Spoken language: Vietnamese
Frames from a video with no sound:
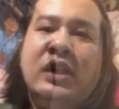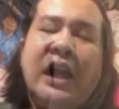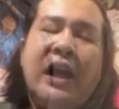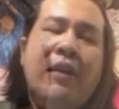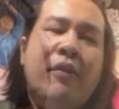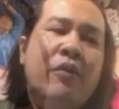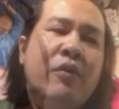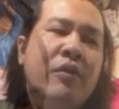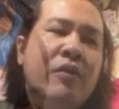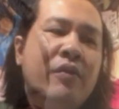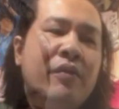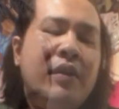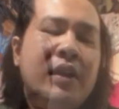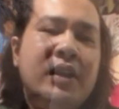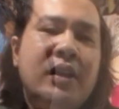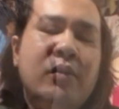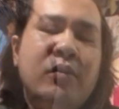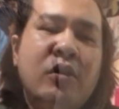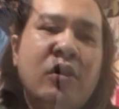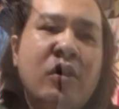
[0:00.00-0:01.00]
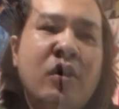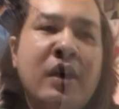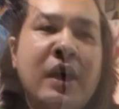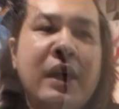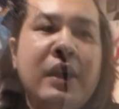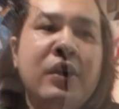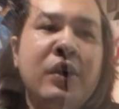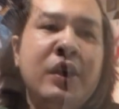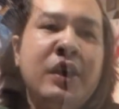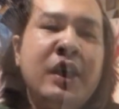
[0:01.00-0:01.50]
thật nhức nhối
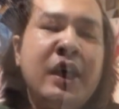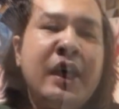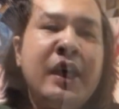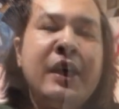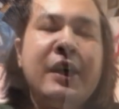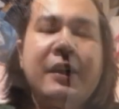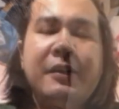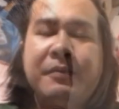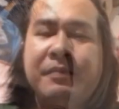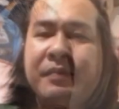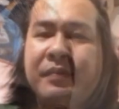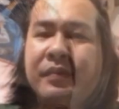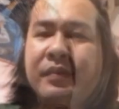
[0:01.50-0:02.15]
tâm can